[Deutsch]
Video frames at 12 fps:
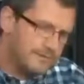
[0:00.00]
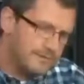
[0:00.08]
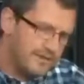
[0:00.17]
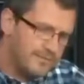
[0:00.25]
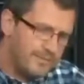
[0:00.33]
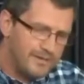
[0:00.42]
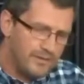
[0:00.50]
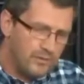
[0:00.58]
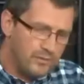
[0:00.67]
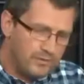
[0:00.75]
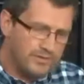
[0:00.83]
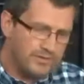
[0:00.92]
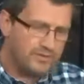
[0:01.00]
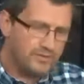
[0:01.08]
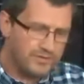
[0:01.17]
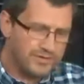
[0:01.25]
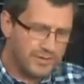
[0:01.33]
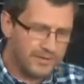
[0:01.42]
dass bei der Höhe des
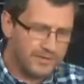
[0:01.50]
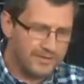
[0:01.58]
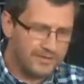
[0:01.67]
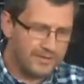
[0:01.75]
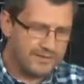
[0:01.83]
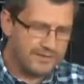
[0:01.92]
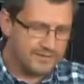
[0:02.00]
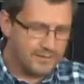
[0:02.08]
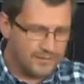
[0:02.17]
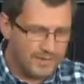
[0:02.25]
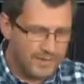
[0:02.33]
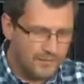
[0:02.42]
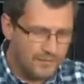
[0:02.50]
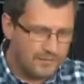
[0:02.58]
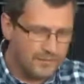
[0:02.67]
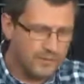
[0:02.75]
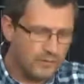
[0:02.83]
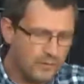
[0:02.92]
Kurzarbeitergeldes zur
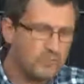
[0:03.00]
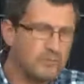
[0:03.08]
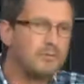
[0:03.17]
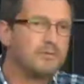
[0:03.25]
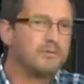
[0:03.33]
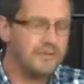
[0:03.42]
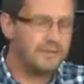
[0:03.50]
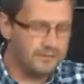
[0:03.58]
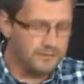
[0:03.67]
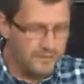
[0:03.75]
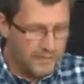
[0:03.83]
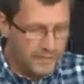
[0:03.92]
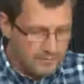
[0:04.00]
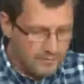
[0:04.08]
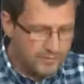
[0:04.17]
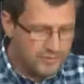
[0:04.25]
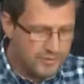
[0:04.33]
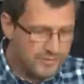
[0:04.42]
Bekämpfung der Corona-bedingten
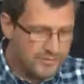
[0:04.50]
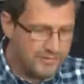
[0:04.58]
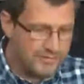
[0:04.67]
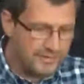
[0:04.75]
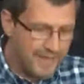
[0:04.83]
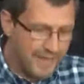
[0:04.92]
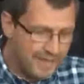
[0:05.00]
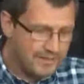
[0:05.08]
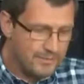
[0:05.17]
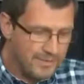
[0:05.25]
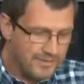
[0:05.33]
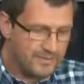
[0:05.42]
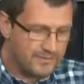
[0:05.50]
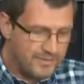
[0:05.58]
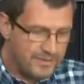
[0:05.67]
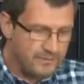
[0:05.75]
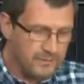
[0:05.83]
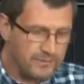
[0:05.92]
Wirtschaftskrise nachgebessert
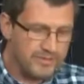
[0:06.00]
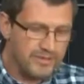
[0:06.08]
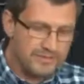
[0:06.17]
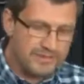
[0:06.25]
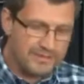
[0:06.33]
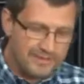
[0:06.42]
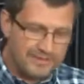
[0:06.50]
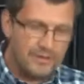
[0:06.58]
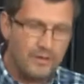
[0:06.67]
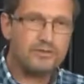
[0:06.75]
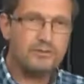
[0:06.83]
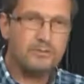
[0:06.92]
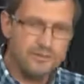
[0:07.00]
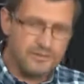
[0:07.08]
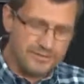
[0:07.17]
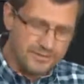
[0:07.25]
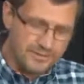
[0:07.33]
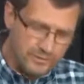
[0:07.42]
werden muss, das hat ja auch die
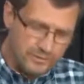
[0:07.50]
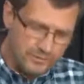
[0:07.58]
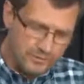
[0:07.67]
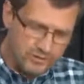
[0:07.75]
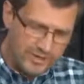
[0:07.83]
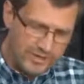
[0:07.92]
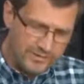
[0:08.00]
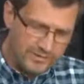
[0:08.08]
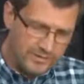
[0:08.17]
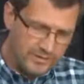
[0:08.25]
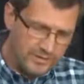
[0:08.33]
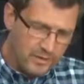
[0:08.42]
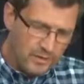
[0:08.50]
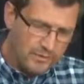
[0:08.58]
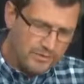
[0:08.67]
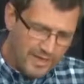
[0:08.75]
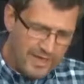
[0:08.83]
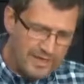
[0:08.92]
Bundesregierung verstanden
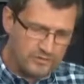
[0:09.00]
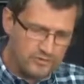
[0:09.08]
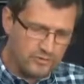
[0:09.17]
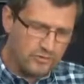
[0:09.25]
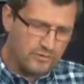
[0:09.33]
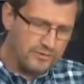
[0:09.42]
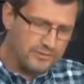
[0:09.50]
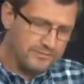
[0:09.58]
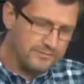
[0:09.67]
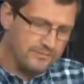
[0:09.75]
und nachgesteuert.